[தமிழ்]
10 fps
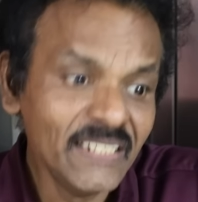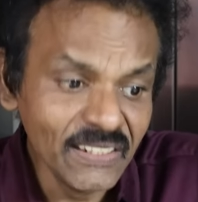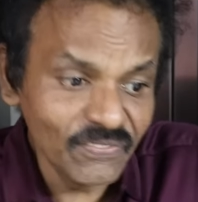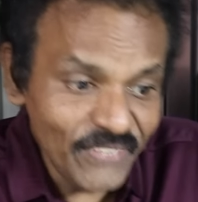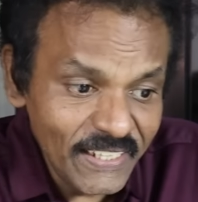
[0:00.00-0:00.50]

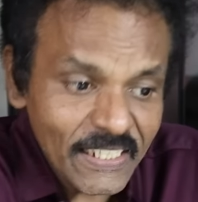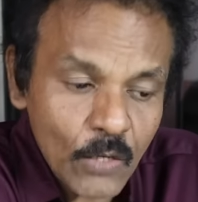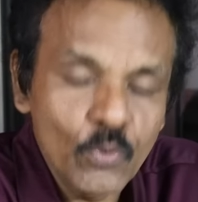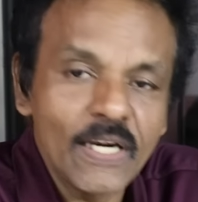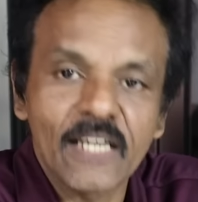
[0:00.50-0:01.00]
இது
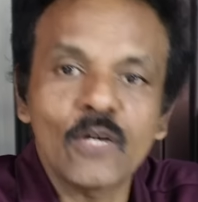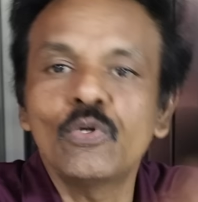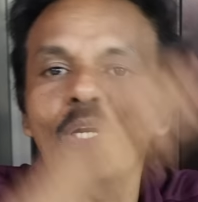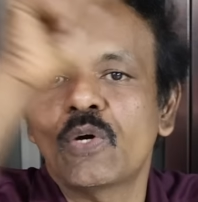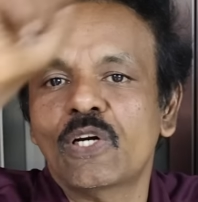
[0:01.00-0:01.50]
ஃபீல்டில் உள்ள
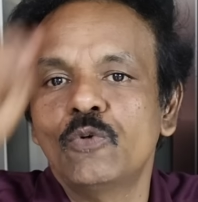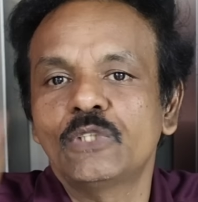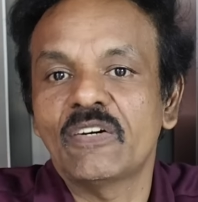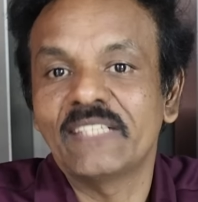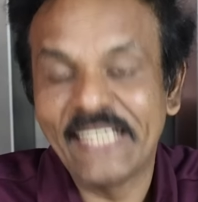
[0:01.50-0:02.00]
கிரவுண்டில் ஒர்க்
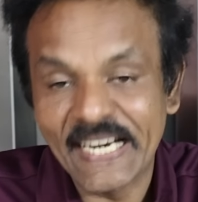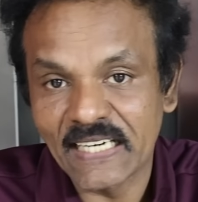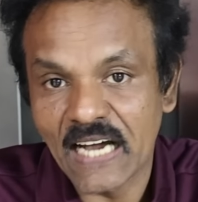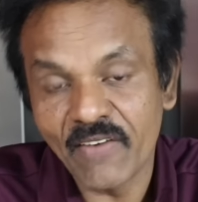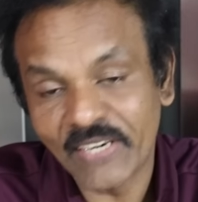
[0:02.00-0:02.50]
அவுட் ஆகுது
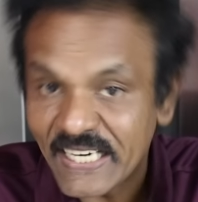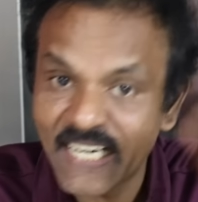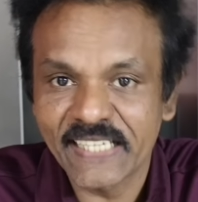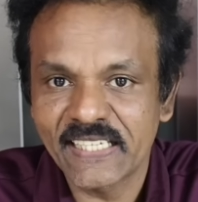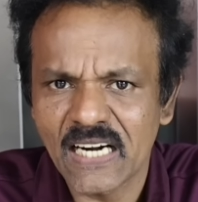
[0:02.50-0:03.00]
ஏன்னா அவங்க
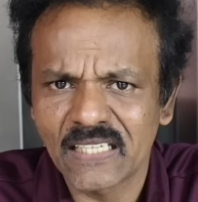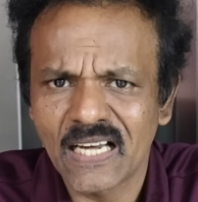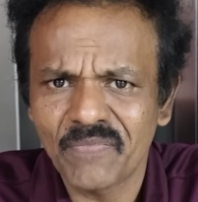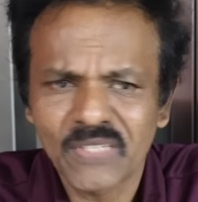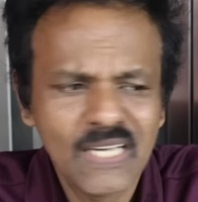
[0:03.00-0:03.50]
என்ன
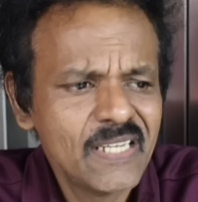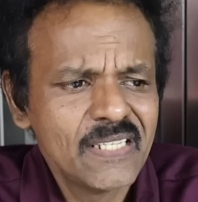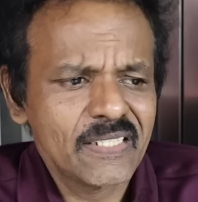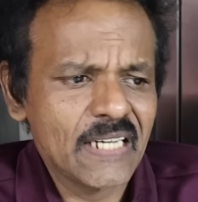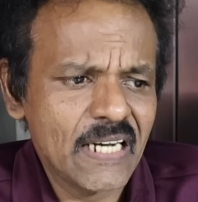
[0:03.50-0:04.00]
நினைக்கிறாங்கன்னா
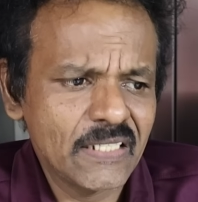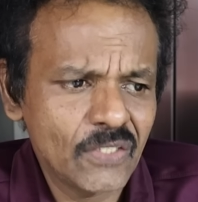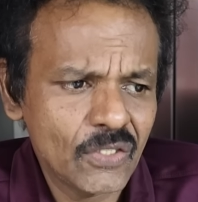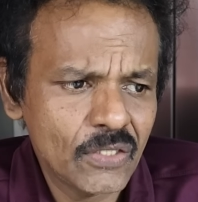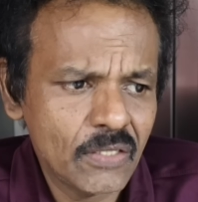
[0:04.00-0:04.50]

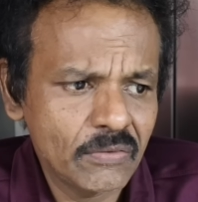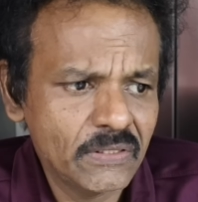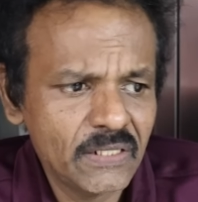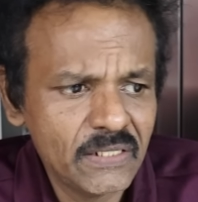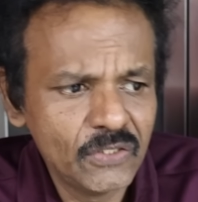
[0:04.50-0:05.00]
சனாதனம்
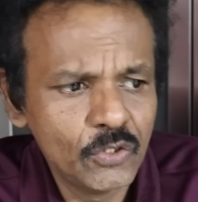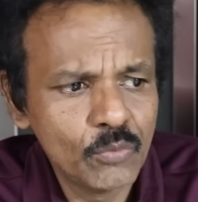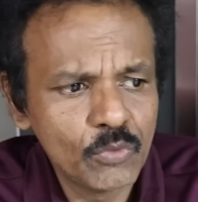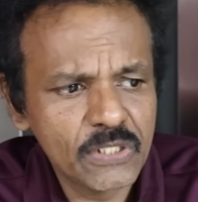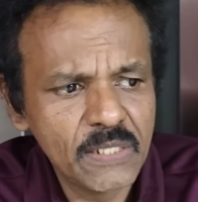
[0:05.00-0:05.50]
வந்து இந்து
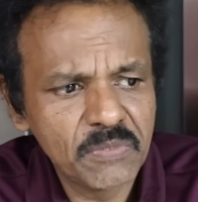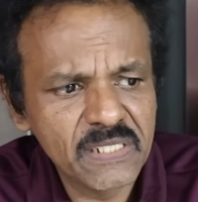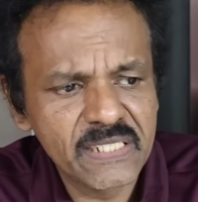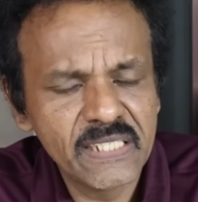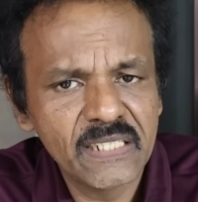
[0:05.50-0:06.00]
முஸ்லீம்
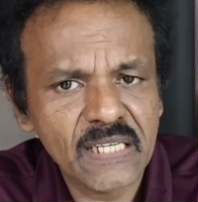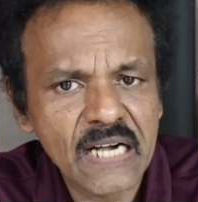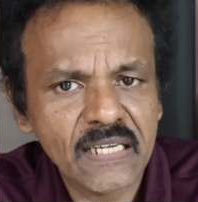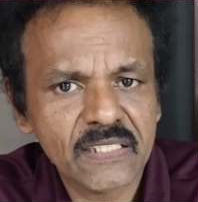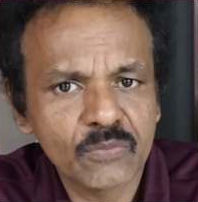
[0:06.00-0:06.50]
கிறிஸ்டின்
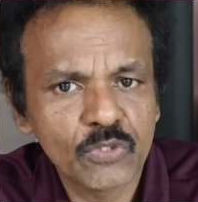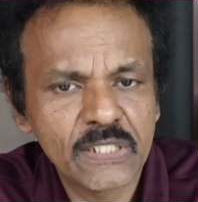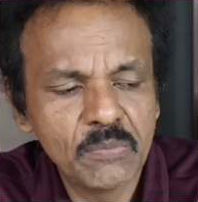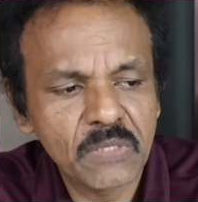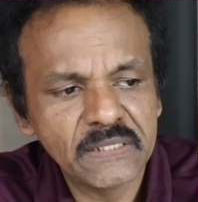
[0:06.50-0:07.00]
காங்கிரஸ்
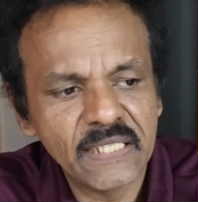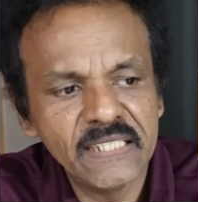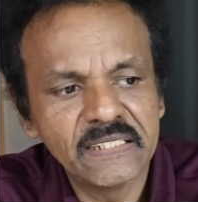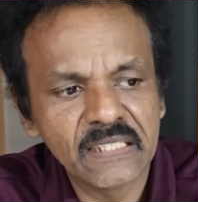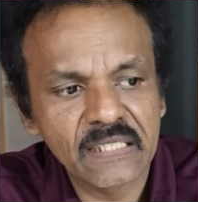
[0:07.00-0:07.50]
முஸ்லீம்கள்
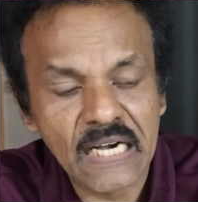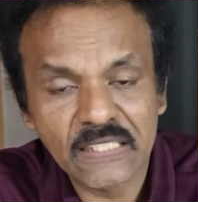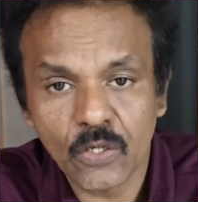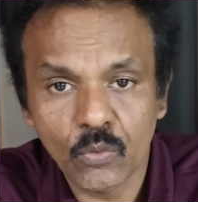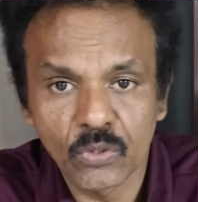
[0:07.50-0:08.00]
தலித்துகளுக்கு
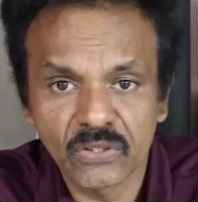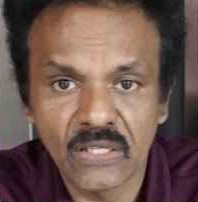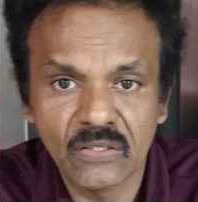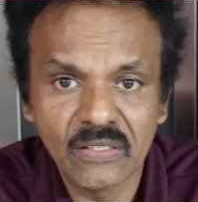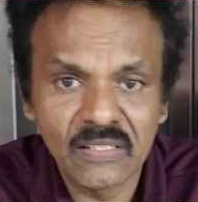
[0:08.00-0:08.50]
ஆதரவு
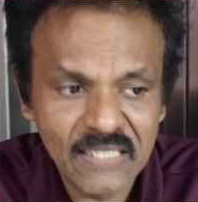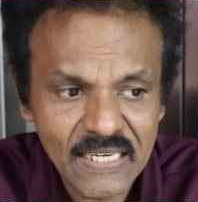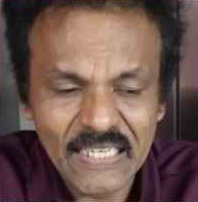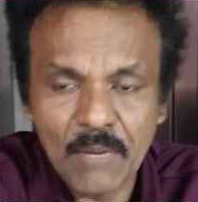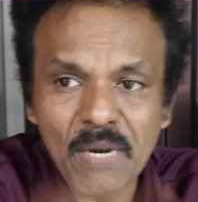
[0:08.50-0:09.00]
கொடுத்தாலும்
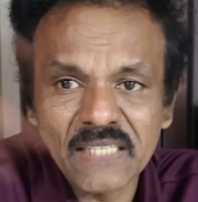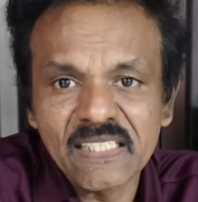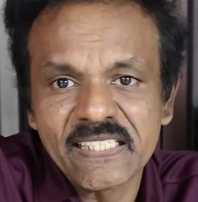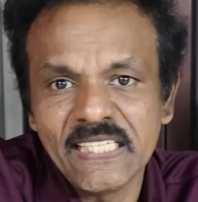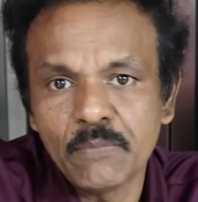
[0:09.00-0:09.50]

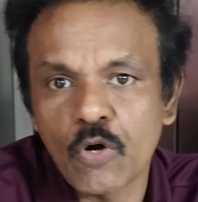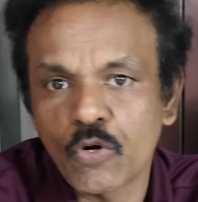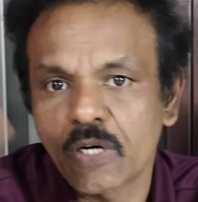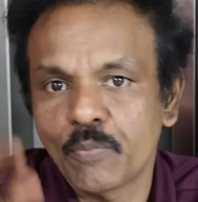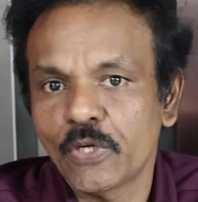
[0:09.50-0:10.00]
நம்மளால் தான் சிஎம்
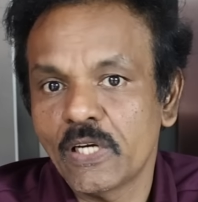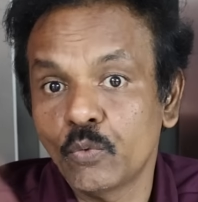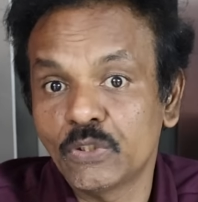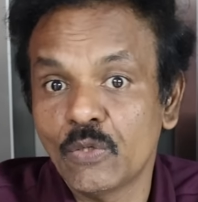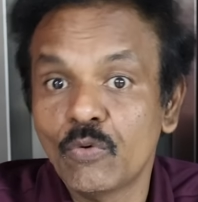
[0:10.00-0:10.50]
உட்கார போகிறார்
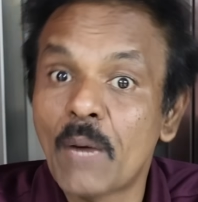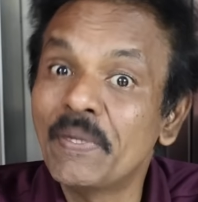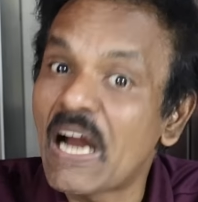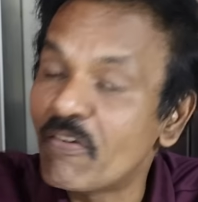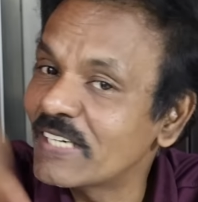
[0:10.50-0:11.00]
உத்தவ்
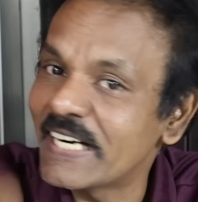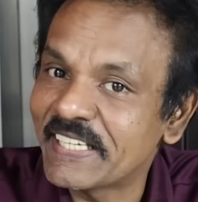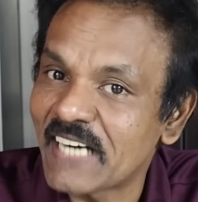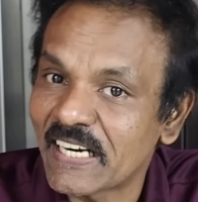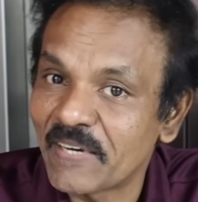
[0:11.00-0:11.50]
அப்படின்னு அவங்க
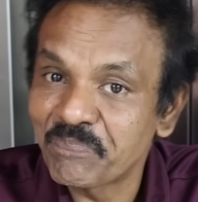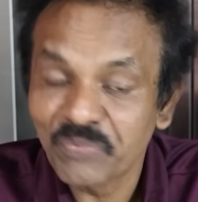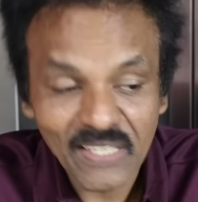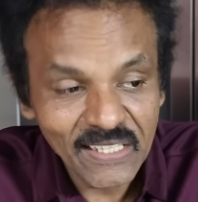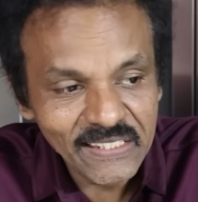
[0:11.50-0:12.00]
நினைக்கிறாங்க
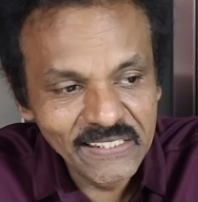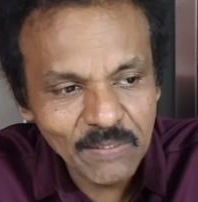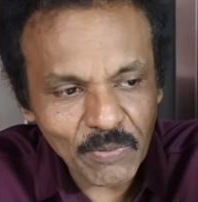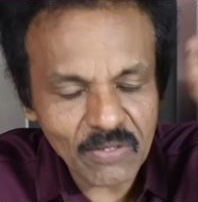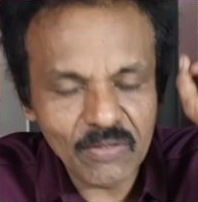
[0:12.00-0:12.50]

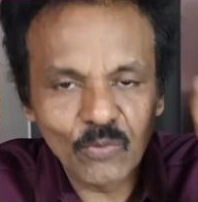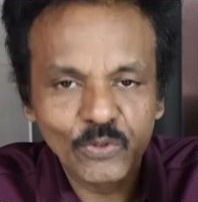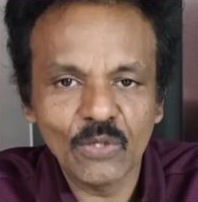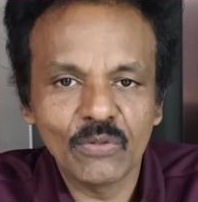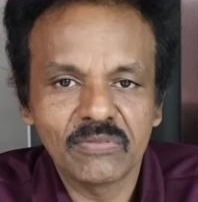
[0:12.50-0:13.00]
இந்த பக்கம்
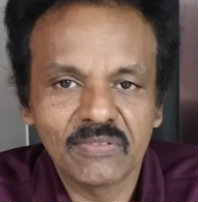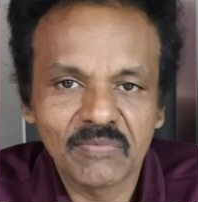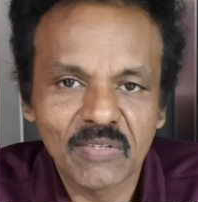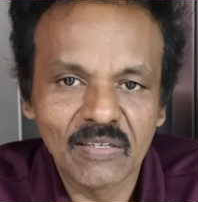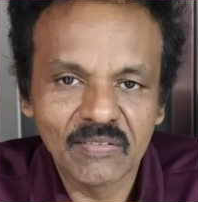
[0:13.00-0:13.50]
உத்தவ
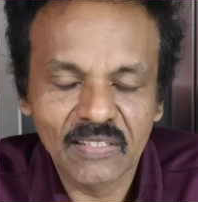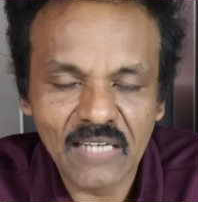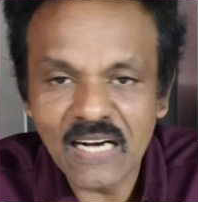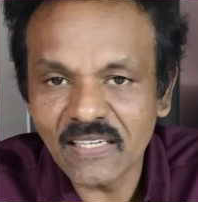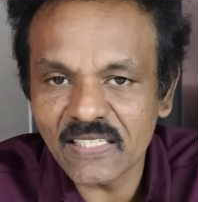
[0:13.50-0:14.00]

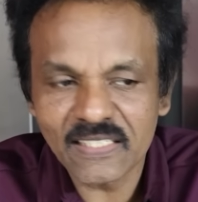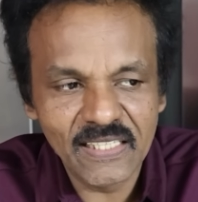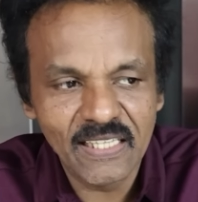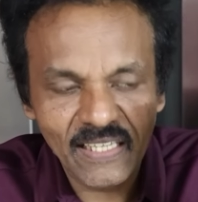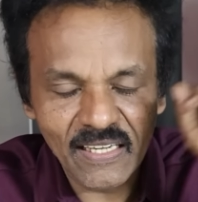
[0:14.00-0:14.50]
காங்கிரஸு